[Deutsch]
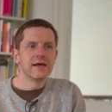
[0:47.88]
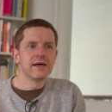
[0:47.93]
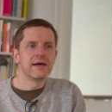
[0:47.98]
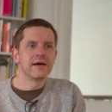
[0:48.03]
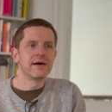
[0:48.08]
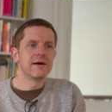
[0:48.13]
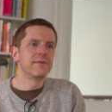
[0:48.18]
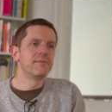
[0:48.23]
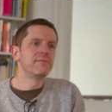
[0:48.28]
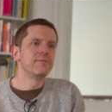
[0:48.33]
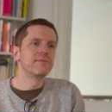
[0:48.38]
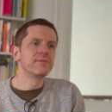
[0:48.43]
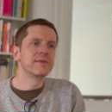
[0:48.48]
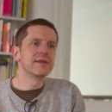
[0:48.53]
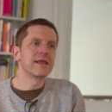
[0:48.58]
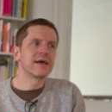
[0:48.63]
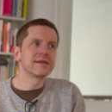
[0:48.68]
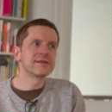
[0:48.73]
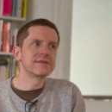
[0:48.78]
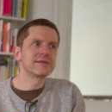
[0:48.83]
Ähm,
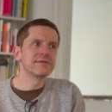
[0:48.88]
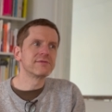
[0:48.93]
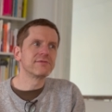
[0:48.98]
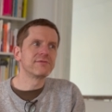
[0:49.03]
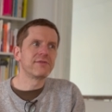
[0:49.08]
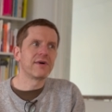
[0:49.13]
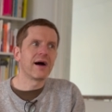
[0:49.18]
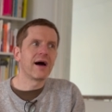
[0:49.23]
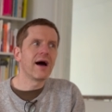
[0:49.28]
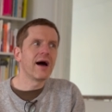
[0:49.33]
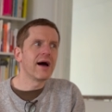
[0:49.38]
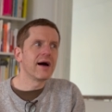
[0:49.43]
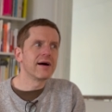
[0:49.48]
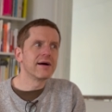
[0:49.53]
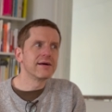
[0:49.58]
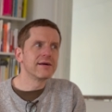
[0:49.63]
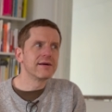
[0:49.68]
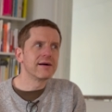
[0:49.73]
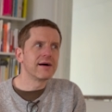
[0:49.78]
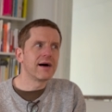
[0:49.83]
das
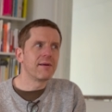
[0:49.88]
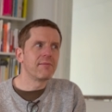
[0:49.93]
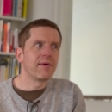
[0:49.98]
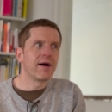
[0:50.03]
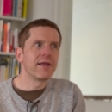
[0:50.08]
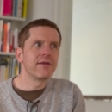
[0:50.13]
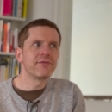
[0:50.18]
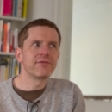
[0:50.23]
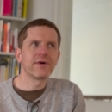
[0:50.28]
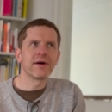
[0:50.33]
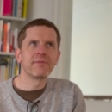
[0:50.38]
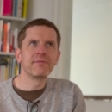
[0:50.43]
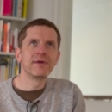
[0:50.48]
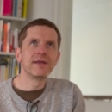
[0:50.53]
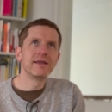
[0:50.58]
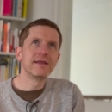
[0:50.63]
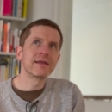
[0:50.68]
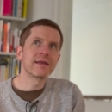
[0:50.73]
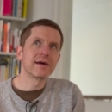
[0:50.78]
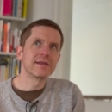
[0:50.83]
war am Anfang mir
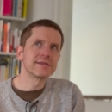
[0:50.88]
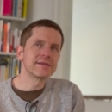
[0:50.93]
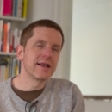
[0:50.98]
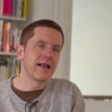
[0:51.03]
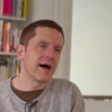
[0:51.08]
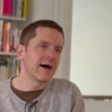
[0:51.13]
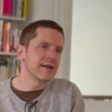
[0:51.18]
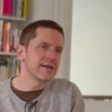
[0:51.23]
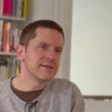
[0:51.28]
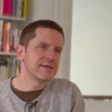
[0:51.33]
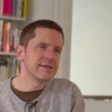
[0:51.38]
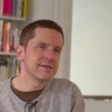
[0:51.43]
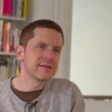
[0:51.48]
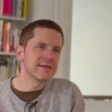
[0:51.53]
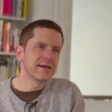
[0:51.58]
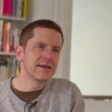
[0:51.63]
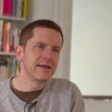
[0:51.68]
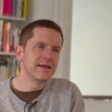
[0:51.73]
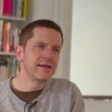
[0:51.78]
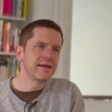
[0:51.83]
nicht ganz klar, dass
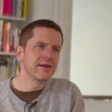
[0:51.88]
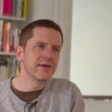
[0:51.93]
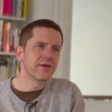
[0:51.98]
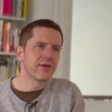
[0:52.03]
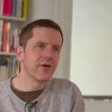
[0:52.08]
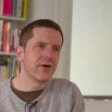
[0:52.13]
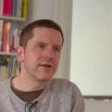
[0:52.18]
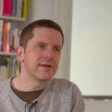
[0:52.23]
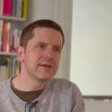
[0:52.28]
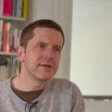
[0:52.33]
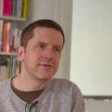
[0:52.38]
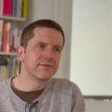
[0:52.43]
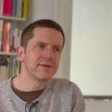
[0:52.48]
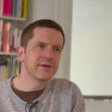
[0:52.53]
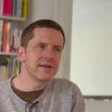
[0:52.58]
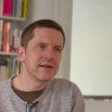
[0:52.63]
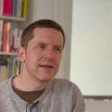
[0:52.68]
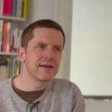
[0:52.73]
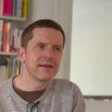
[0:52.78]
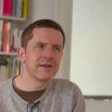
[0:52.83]
es gelingen könnte,
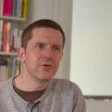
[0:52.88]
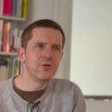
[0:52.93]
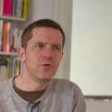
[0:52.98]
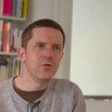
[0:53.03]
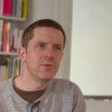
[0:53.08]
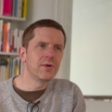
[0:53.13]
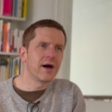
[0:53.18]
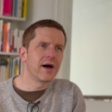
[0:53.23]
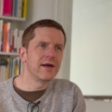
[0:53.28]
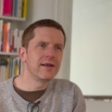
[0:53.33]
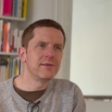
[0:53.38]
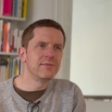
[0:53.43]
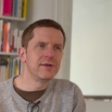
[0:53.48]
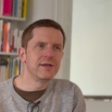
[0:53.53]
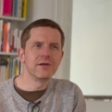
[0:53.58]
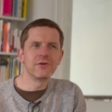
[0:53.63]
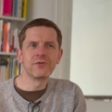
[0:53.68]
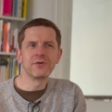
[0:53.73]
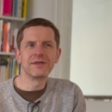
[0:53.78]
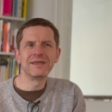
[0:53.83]
wirklich über eine
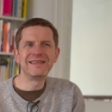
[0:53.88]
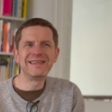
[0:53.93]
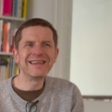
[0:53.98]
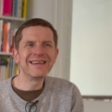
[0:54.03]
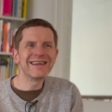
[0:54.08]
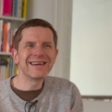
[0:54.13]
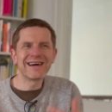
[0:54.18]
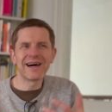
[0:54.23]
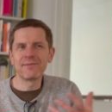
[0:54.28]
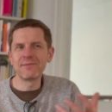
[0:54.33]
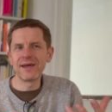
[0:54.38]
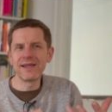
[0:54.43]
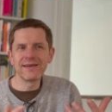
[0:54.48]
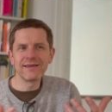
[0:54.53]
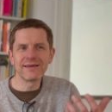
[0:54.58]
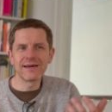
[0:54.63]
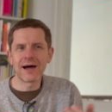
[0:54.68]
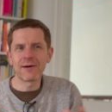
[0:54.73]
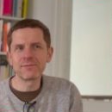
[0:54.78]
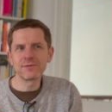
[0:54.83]
Million Dinge am
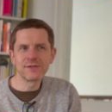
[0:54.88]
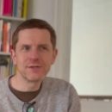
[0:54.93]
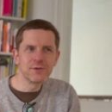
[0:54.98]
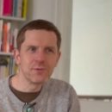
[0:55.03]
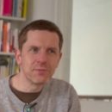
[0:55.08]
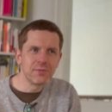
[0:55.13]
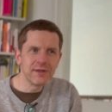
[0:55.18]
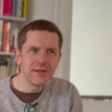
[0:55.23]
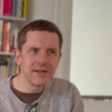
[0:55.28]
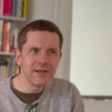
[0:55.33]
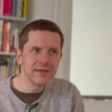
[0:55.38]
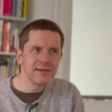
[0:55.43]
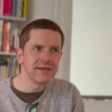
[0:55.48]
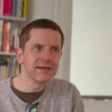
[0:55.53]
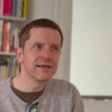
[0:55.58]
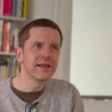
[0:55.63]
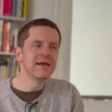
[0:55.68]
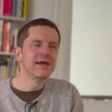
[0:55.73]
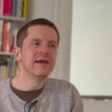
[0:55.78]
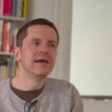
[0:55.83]
Ende
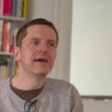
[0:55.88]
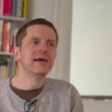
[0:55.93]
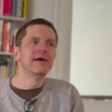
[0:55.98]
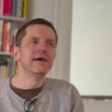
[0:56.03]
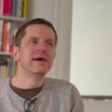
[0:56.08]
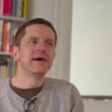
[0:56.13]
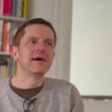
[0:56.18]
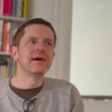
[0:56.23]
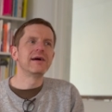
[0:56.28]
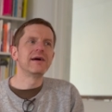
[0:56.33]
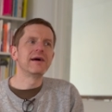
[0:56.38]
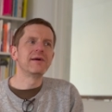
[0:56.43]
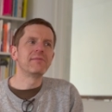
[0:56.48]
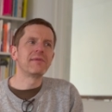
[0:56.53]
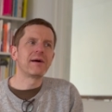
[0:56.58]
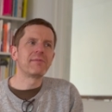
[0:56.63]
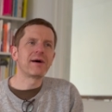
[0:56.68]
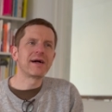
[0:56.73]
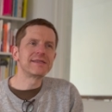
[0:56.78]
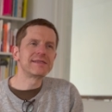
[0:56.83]
abzubilden. Ähm,
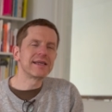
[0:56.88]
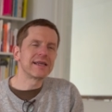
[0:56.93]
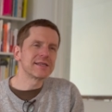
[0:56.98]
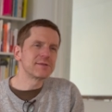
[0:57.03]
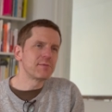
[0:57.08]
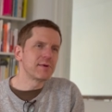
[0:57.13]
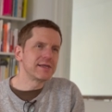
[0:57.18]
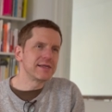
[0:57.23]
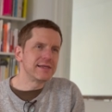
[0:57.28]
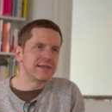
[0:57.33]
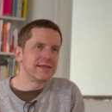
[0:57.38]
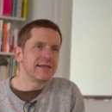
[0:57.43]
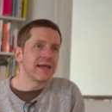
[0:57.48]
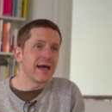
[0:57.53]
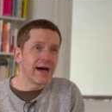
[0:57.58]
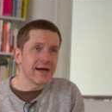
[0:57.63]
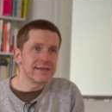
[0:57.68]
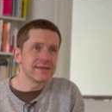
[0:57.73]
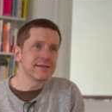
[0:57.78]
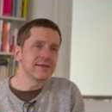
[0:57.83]
aber als ich erstmal die Idee
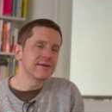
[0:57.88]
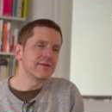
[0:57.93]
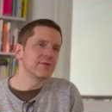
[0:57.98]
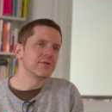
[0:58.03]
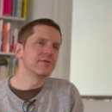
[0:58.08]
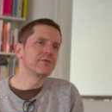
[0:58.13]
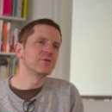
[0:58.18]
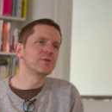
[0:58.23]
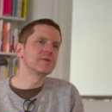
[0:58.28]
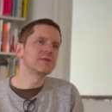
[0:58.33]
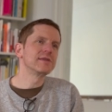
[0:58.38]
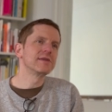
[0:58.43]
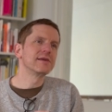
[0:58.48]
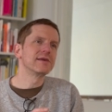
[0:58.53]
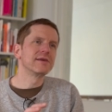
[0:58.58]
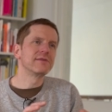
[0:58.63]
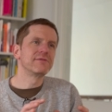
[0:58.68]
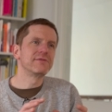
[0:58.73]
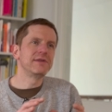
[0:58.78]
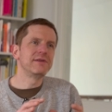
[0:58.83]
hatte und
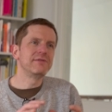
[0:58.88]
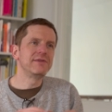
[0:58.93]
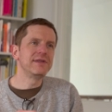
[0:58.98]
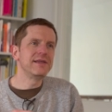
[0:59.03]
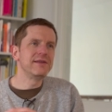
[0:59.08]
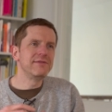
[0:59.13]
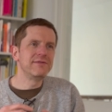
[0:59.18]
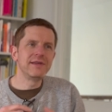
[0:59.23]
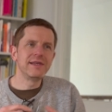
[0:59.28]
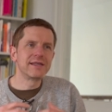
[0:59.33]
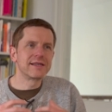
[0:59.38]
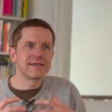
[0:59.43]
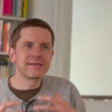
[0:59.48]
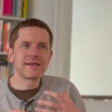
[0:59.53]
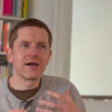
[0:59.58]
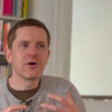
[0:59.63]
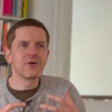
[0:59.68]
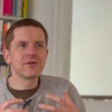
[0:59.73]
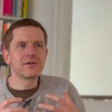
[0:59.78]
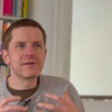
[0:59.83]
wusste, wie, ich das
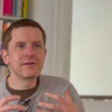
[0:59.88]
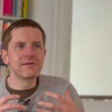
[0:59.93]
auch